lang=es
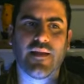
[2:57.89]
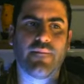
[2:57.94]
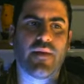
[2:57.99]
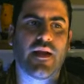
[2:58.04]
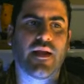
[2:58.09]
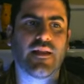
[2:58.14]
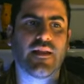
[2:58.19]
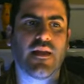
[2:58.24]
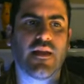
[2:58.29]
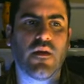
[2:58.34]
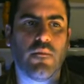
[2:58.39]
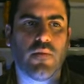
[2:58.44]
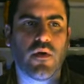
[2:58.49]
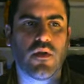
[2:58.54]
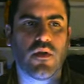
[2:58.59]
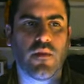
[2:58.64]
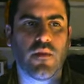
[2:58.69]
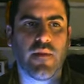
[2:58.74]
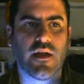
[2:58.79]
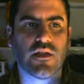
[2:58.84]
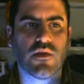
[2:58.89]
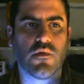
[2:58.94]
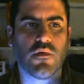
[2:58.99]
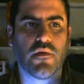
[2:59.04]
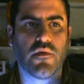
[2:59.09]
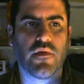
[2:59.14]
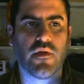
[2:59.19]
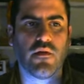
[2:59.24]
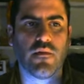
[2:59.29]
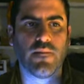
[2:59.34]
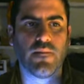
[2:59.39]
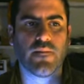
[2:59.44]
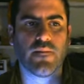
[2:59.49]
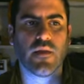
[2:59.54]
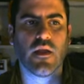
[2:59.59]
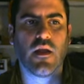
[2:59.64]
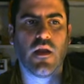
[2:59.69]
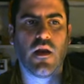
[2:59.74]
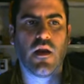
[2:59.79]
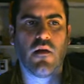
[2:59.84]
para que tenga un poquito más resolución,
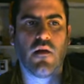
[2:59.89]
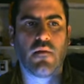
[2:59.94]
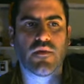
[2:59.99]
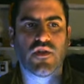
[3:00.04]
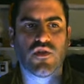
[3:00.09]
lo vamos a